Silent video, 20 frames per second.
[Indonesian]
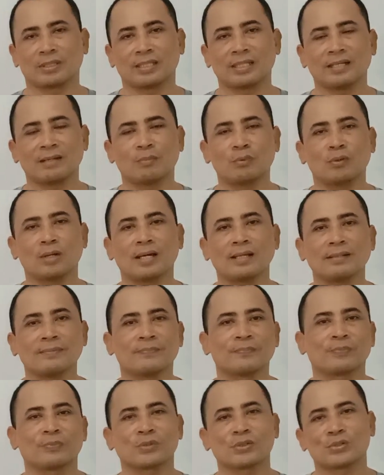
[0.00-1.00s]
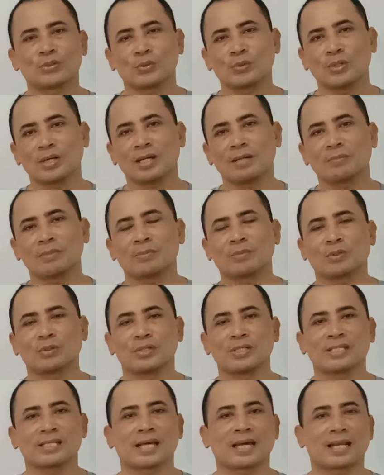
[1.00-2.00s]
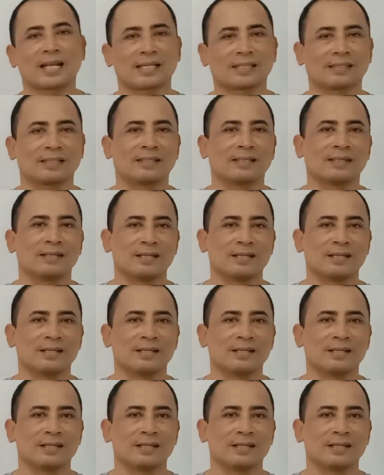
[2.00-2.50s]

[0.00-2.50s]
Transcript: tiga bulan sudah memenuhi syarat